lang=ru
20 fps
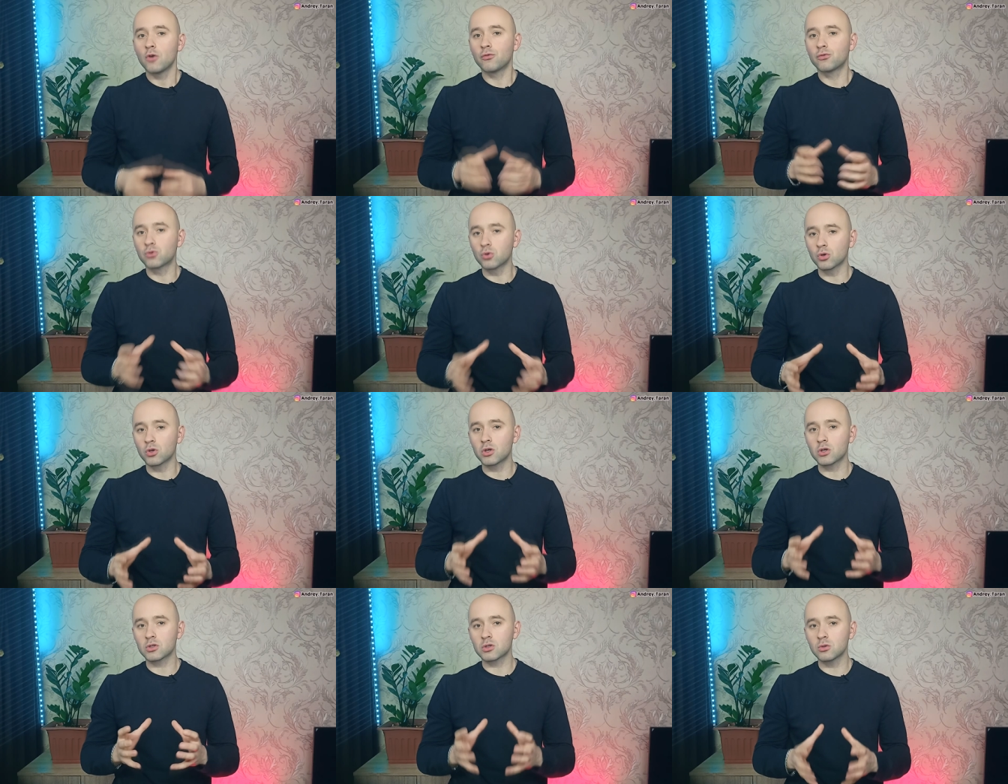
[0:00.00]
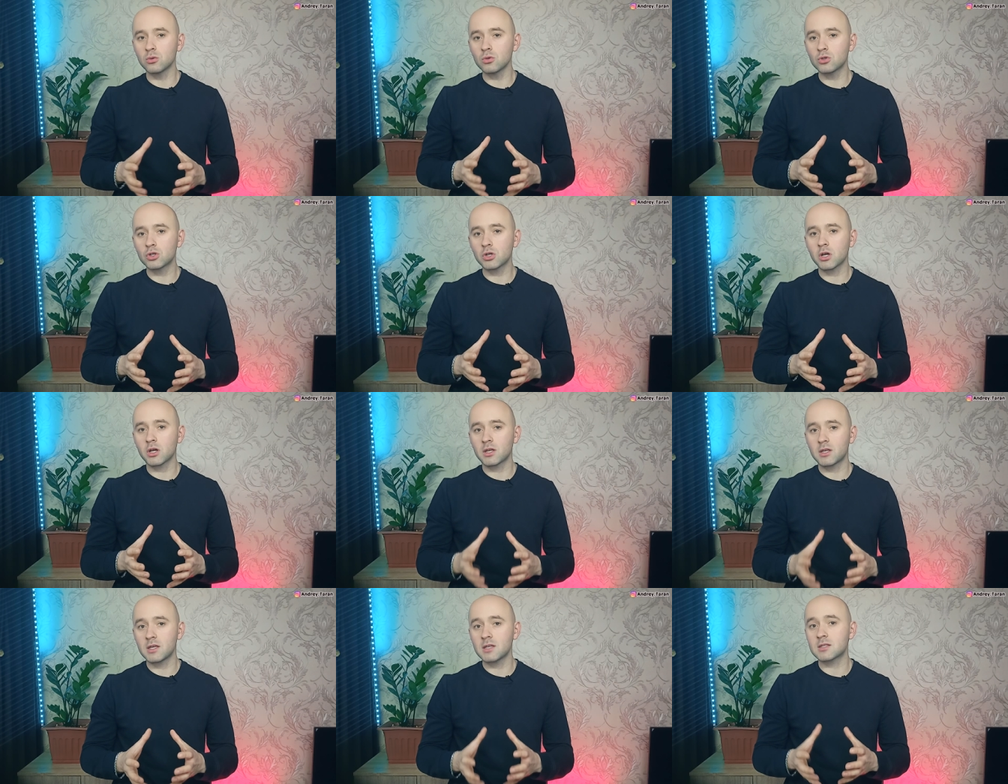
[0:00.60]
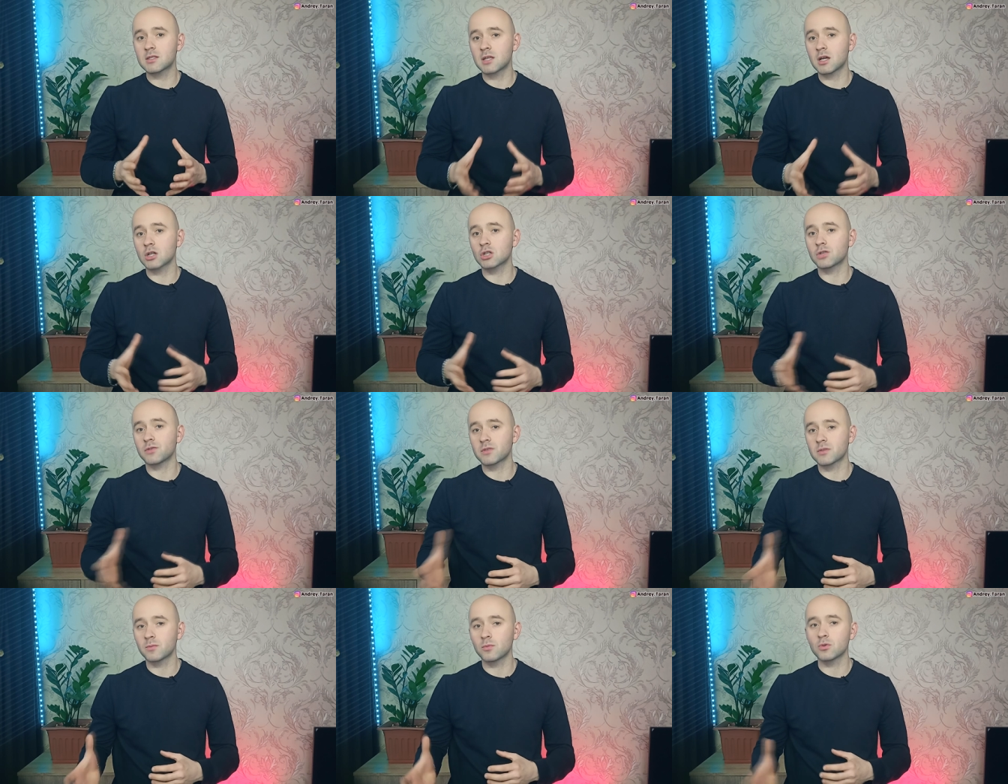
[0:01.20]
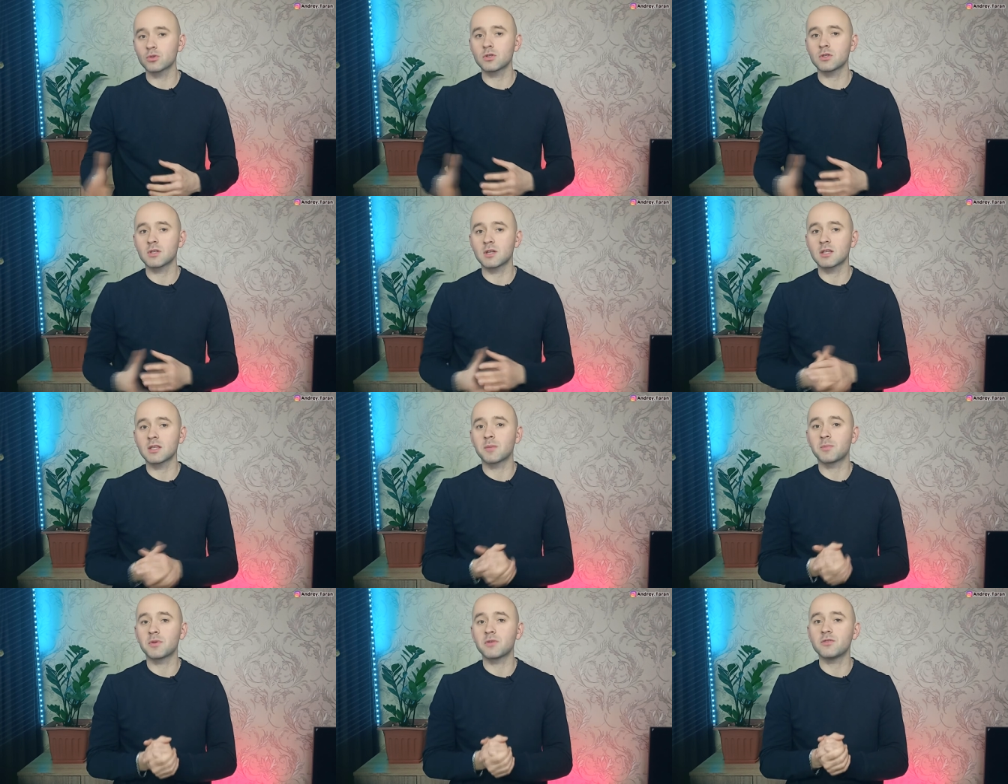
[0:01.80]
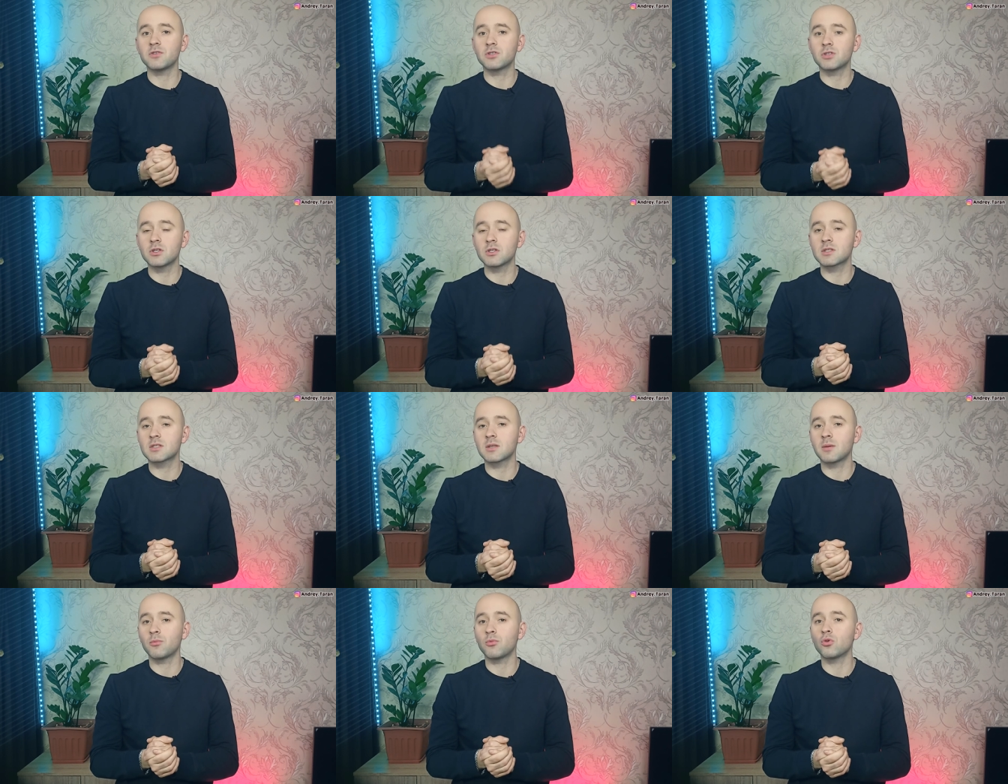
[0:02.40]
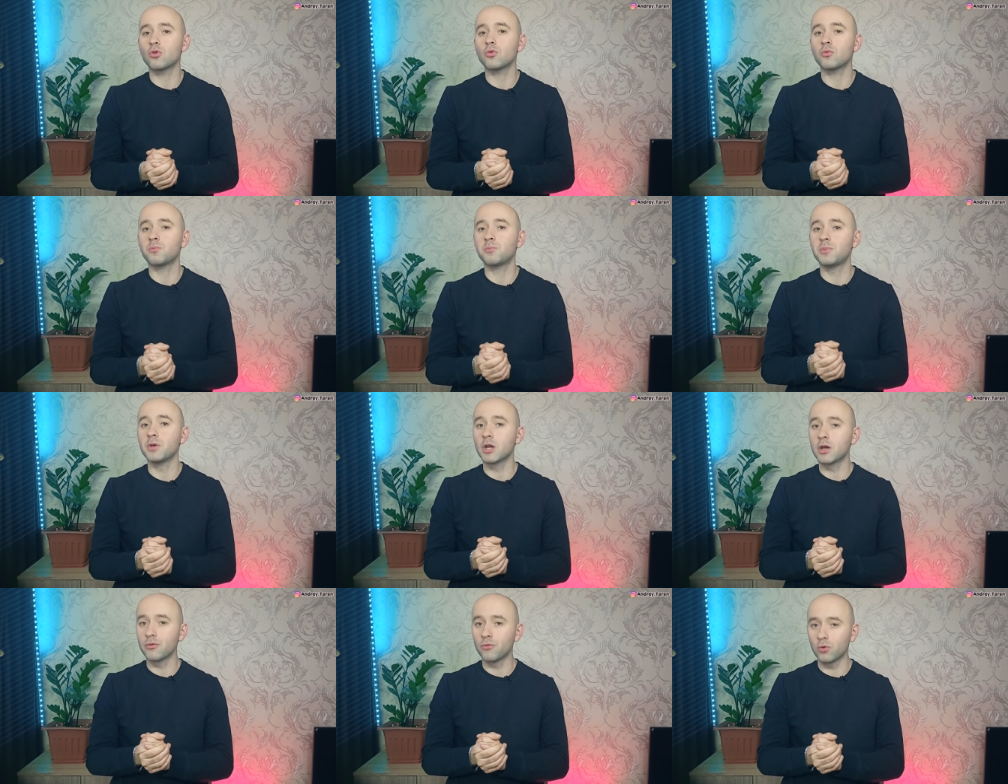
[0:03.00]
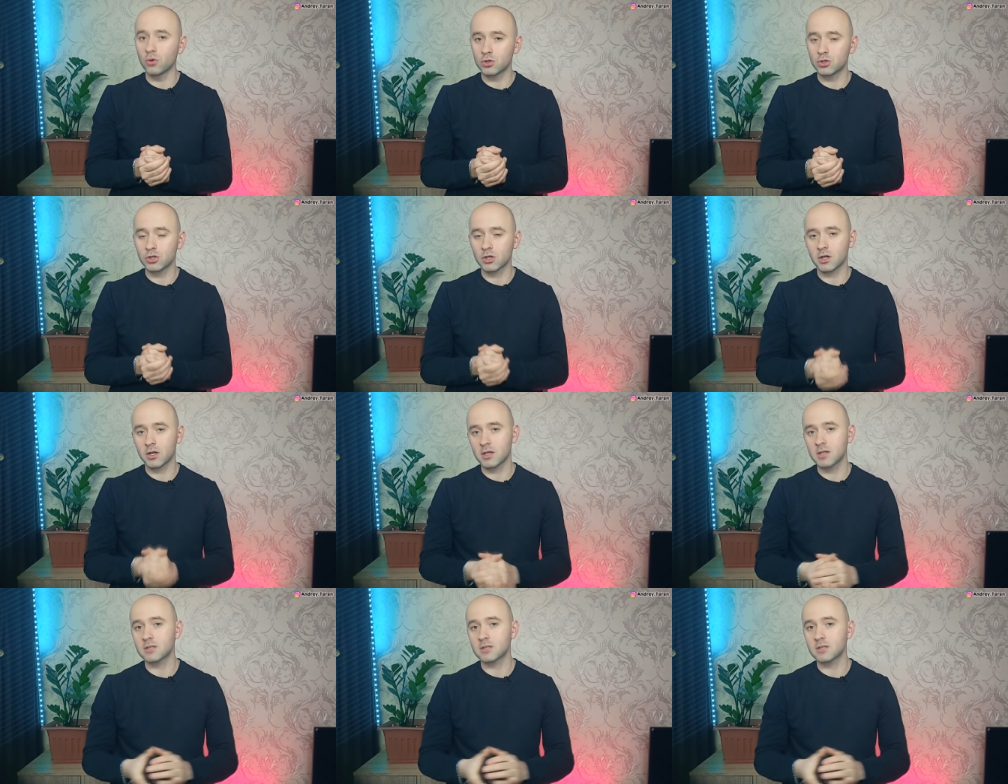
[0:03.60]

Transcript: В других случаях есть также возможность это привести с собой переводчика,